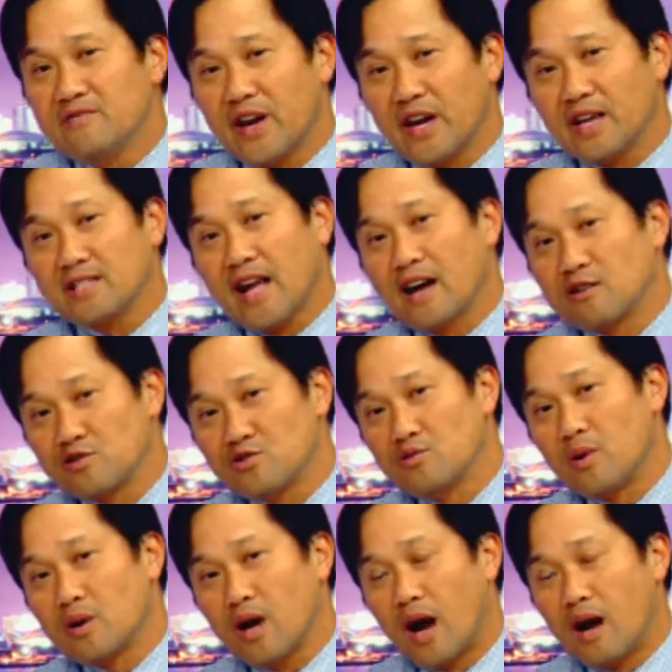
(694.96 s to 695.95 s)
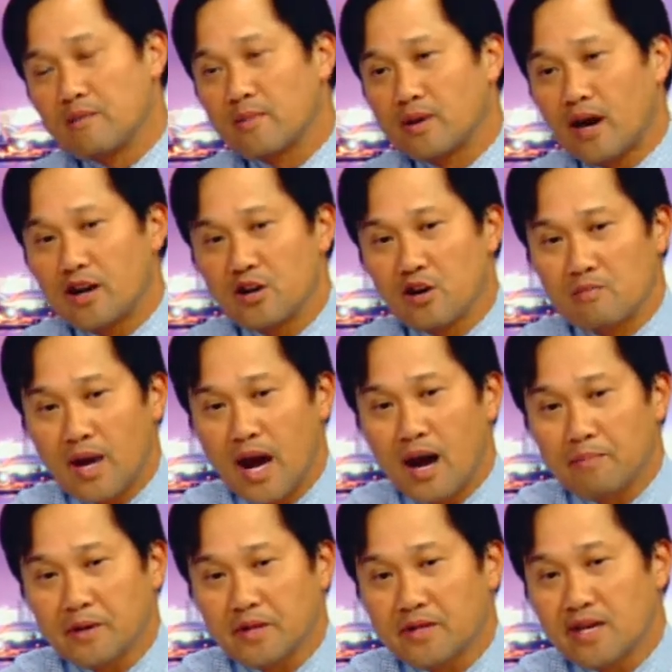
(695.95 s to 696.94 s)
về cái Takotsubo
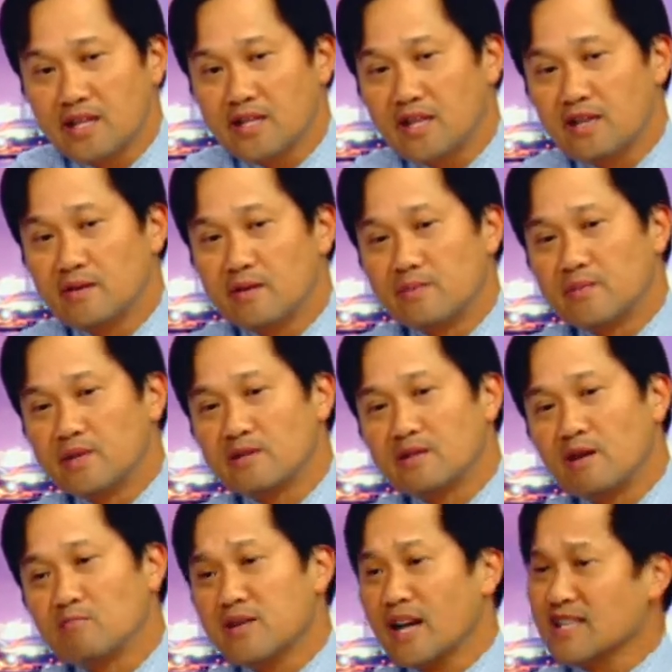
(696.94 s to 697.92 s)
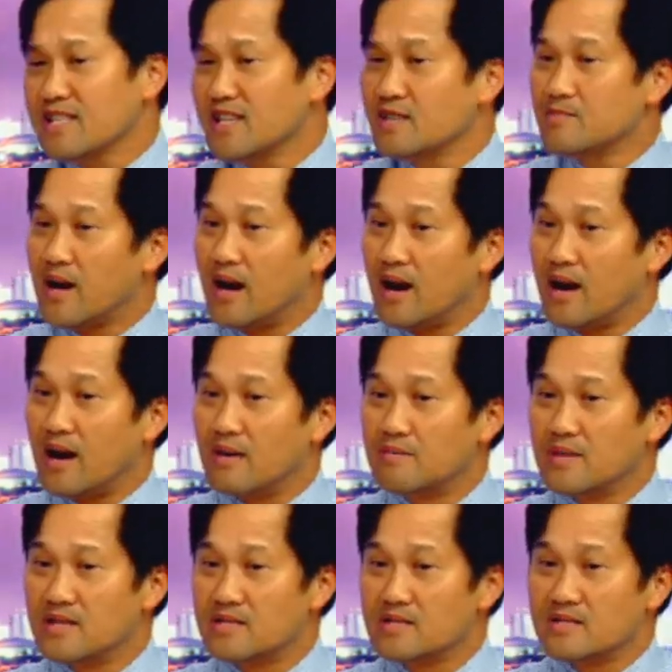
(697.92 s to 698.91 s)
Cardiomyopathy thì mình không cách gì mà
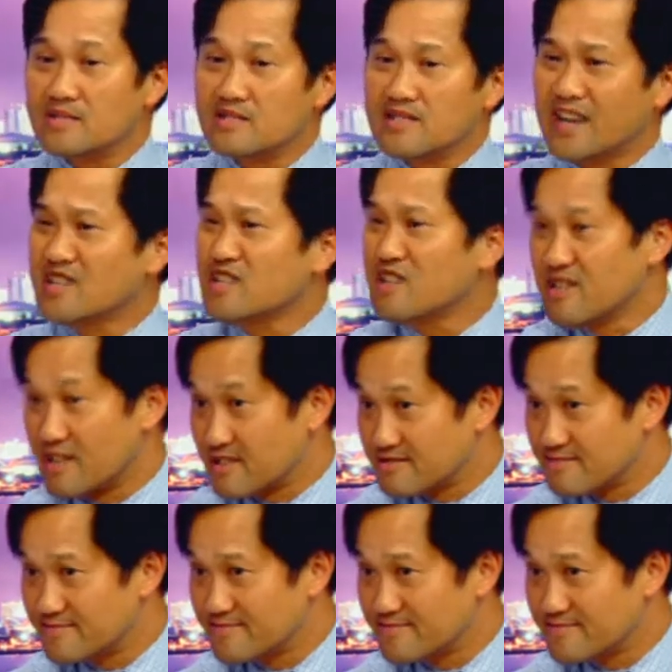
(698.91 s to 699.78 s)
mình tránh được.